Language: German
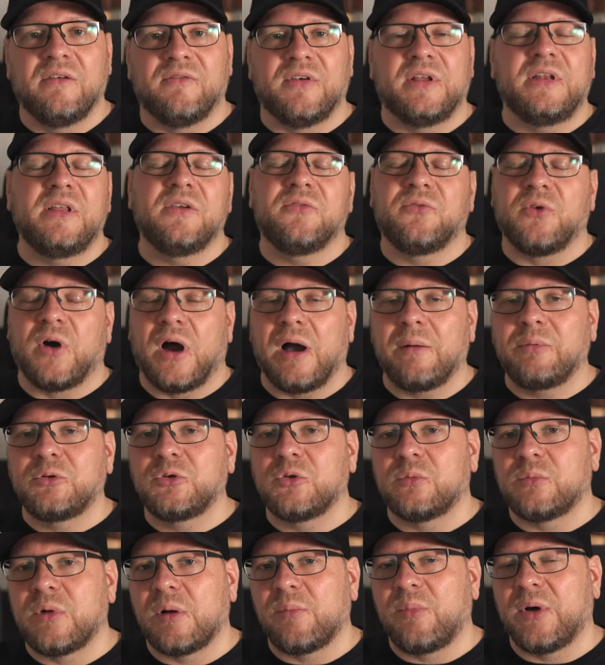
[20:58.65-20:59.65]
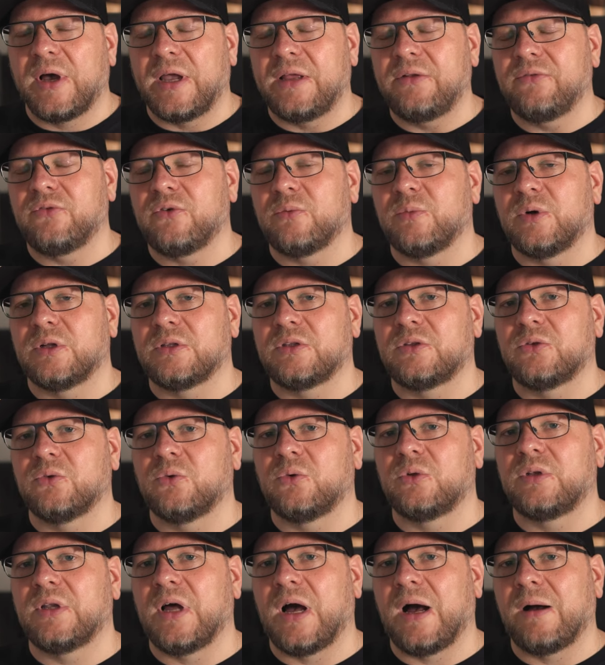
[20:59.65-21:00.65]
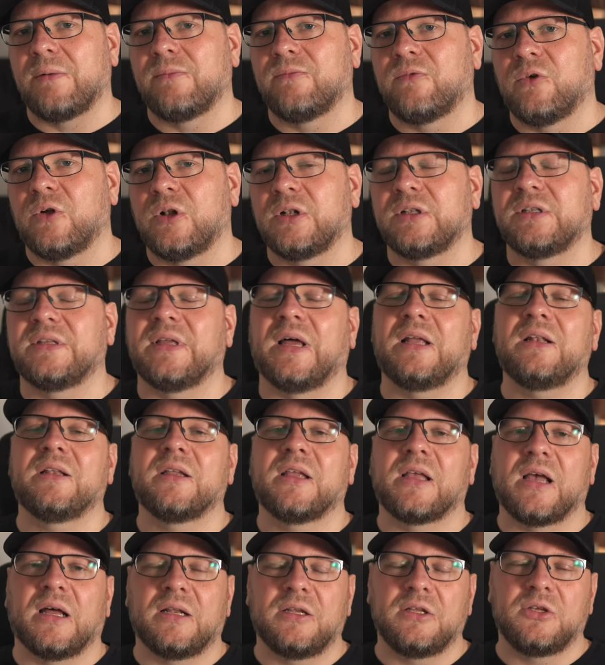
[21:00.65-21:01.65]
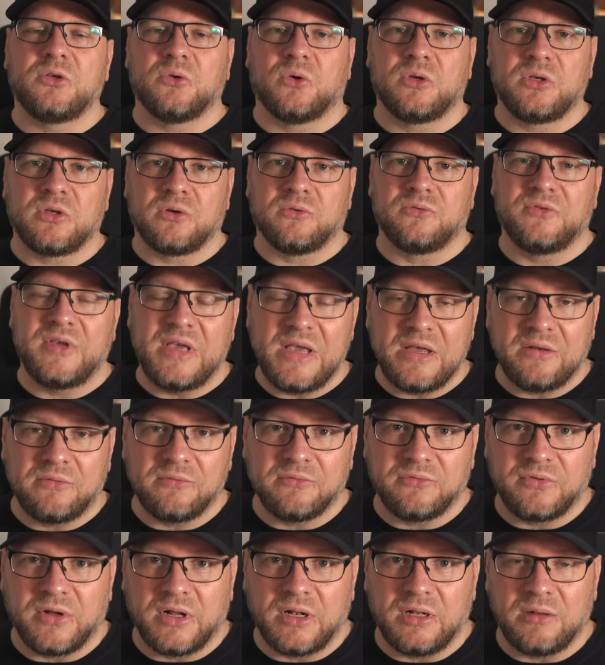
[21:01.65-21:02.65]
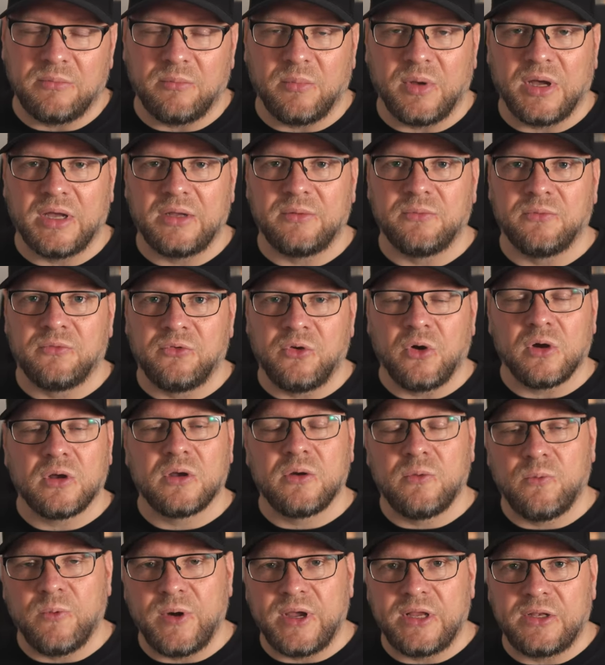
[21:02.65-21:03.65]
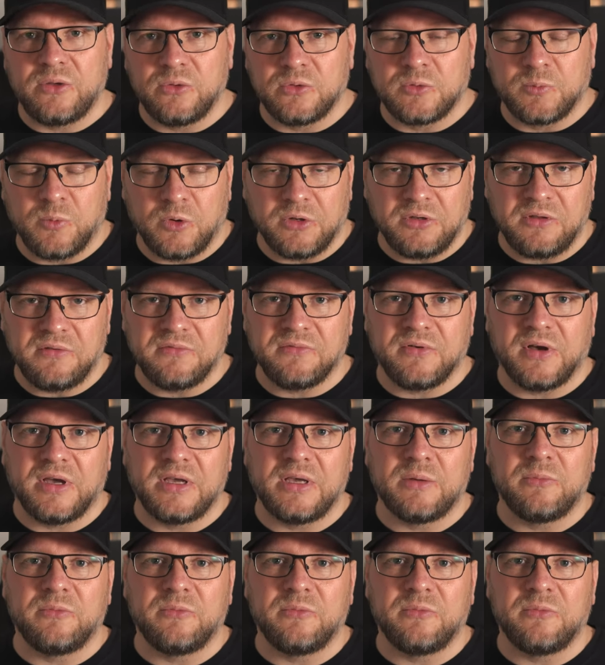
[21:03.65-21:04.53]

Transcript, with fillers: Wenn ihr vorab schon mal ein paar Informationen haben wollt, dann kann ich euch auf jeden Fall meinen Vlog Way to Spotify